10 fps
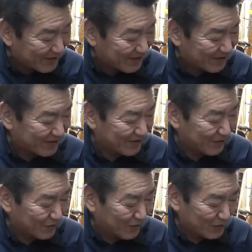す
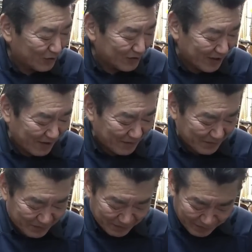ロットも調整
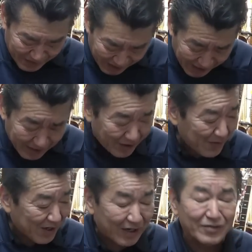まあ手
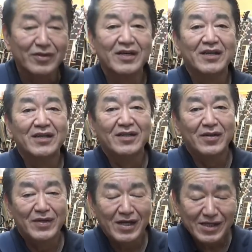間かかる
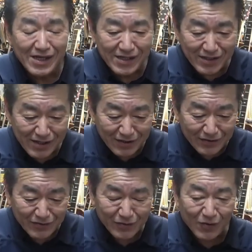で何が言いたいかっ
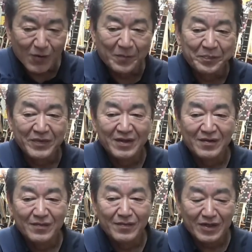ていうと、
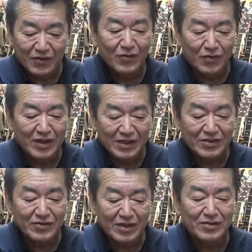まあ、今日これ
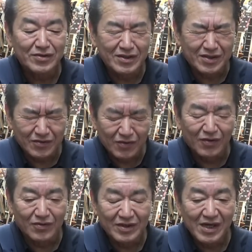安く出すんですけ
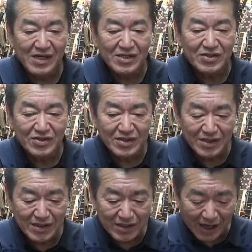ど安
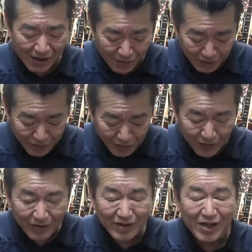いギターほど
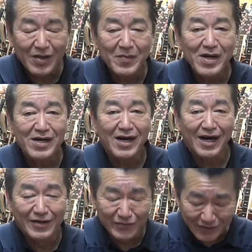手間か
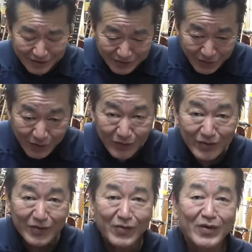かるんですよ本
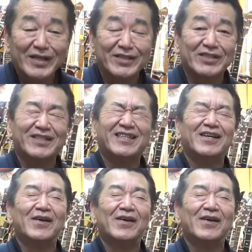当の話